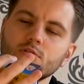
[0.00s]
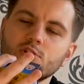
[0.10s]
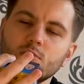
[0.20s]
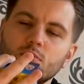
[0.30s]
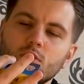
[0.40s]

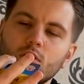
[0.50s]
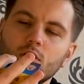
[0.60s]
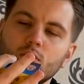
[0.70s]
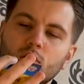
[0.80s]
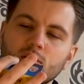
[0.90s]
Jumbo
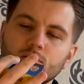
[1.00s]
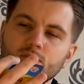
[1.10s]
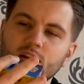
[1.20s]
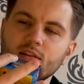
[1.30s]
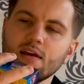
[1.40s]
Color
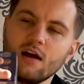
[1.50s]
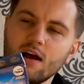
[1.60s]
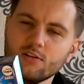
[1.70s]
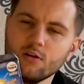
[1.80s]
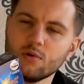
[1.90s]
White Thunder,
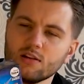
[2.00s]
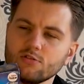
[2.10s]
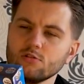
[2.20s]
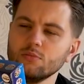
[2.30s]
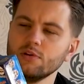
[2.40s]
aha dobra, to
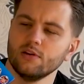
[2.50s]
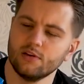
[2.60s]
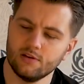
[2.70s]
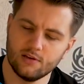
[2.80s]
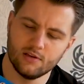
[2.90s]
są...
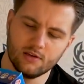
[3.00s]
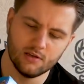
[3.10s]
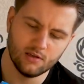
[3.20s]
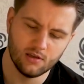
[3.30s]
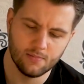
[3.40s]

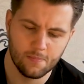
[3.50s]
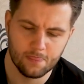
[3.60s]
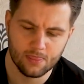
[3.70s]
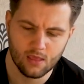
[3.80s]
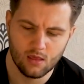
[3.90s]
E,
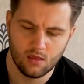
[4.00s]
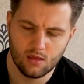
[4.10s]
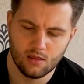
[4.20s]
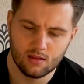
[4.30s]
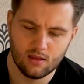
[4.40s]

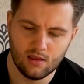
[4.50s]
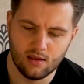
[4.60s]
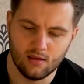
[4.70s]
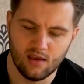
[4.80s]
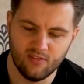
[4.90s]

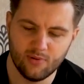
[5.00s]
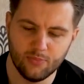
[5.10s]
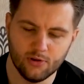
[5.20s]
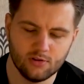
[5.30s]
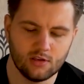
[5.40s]
te
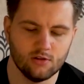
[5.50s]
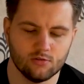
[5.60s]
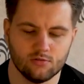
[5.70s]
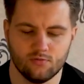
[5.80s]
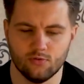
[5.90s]
FP5
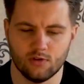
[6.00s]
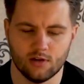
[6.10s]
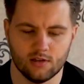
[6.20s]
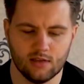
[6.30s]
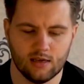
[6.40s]
od
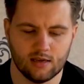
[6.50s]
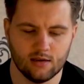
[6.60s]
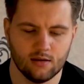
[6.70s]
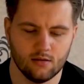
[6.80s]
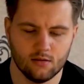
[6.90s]
Funke, tak.
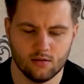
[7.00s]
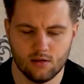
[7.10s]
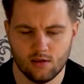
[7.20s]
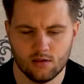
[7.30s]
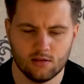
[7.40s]

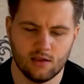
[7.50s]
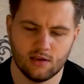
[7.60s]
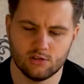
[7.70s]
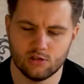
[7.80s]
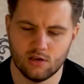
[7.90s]

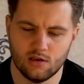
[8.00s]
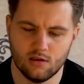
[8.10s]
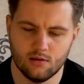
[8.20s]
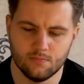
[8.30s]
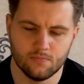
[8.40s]

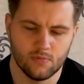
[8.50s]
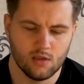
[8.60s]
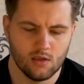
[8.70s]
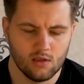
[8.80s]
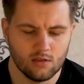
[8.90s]
Także,
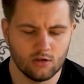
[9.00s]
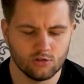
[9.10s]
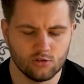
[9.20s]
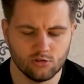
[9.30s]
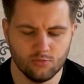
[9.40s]
tylko
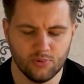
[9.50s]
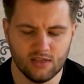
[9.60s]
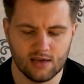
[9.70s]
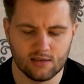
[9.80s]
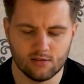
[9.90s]
że to są
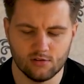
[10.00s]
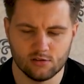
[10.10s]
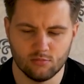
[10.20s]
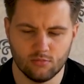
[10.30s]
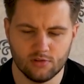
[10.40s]
petardy, to nie
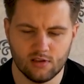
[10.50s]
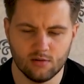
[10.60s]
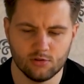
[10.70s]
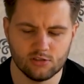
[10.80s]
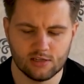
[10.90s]
są
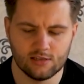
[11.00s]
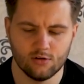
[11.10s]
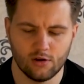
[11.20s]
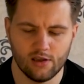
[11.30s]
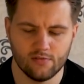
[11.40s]
emitery, bo to jest
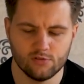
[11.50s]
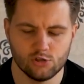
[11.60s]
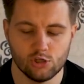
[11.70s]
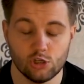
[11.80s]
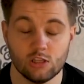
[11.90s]
kategoria
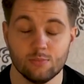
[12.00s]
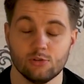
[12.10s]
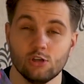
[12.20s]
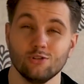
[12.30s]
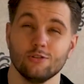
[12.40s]
F3,
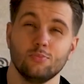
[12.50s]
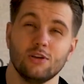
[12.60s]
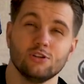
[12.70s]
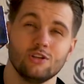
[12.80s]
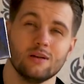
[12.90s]

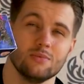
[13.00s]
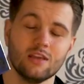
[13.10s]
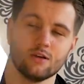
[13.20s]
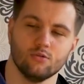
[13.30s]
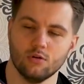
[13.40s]
75 gram
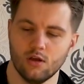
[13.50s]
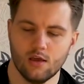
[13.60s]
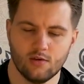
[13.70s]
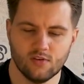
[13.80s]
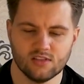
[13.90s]
neku,
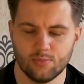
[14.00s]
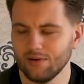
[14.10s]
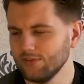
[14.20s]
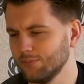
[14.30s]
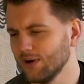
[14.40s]
więc
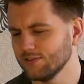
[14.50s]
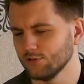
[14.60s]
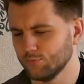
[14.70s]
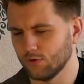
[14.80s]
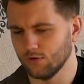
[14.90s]
naprawdę bardzo
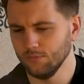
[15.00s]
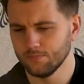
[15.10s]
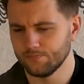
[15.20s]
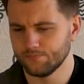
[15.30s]
sporo,